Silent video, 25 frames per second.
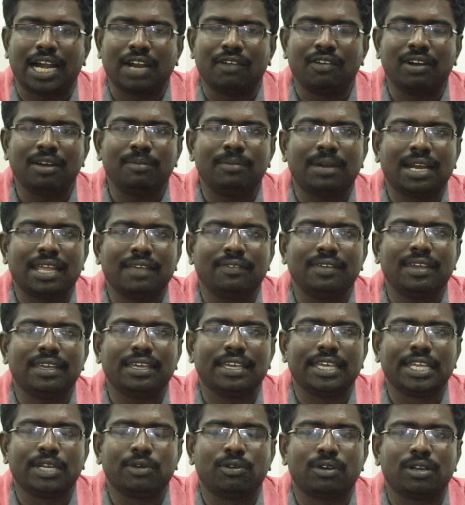கணவன் மனைவி
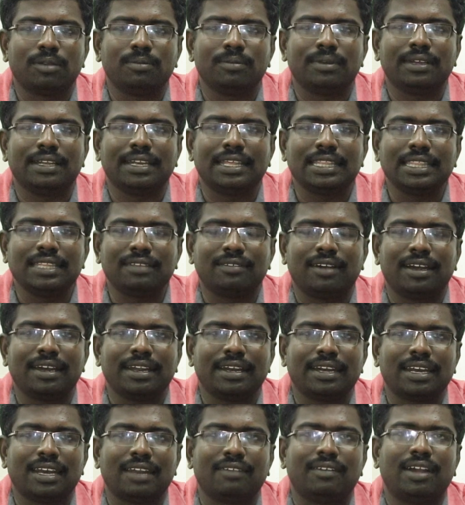இருவரும் இணைந்து
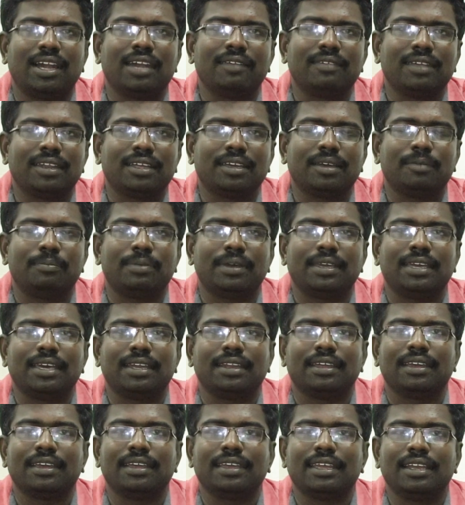வாழ்கின்ற வாழ்விற்கு
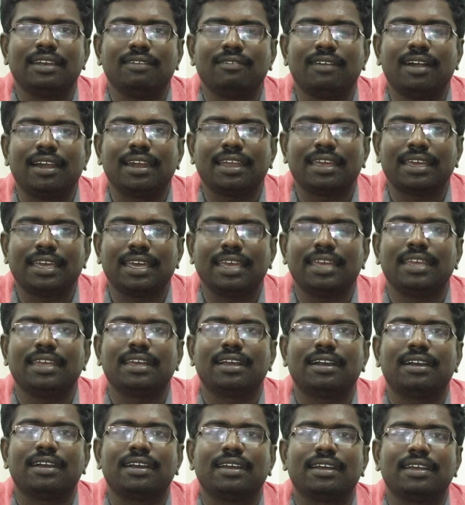பெயர் இல்வாழ்க்கை
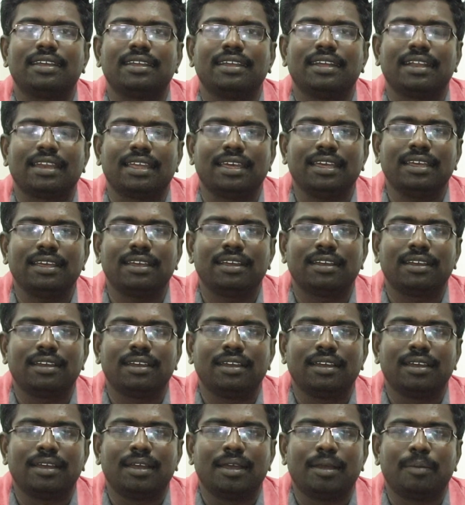என
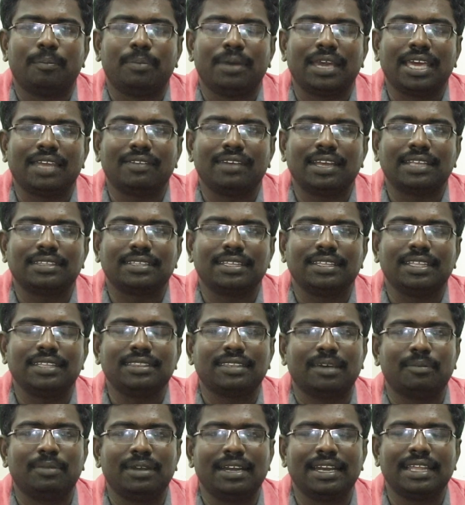பெயர் வைத்தது
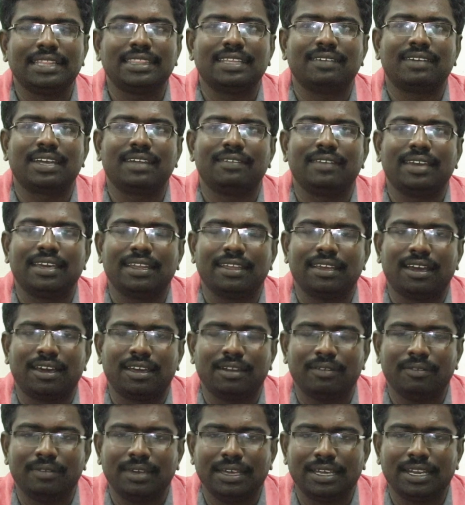தமிழனை தவிர வேறு
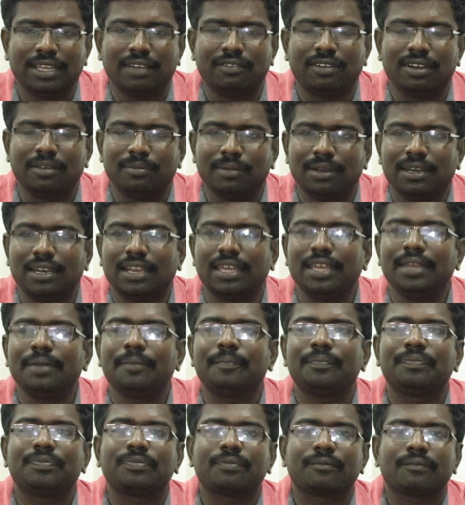யார் வேறு எவரும் இல்லை
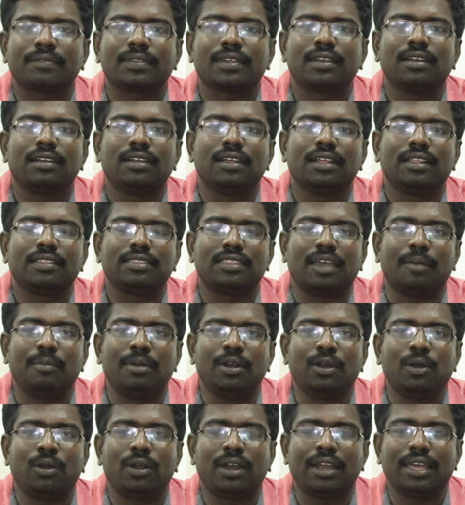
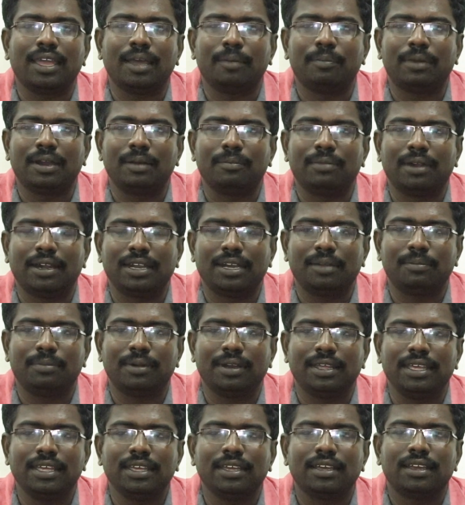தமிழனுடைய
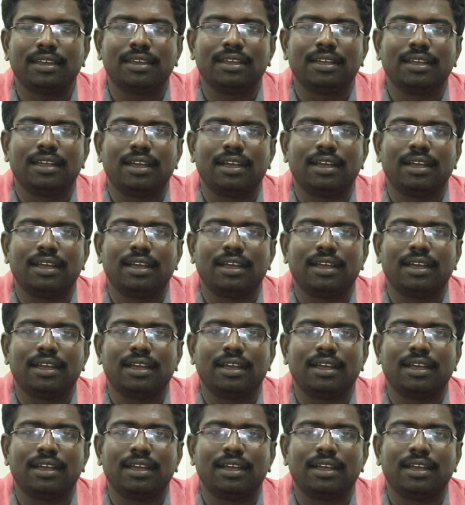பண்பாட்டுப்படி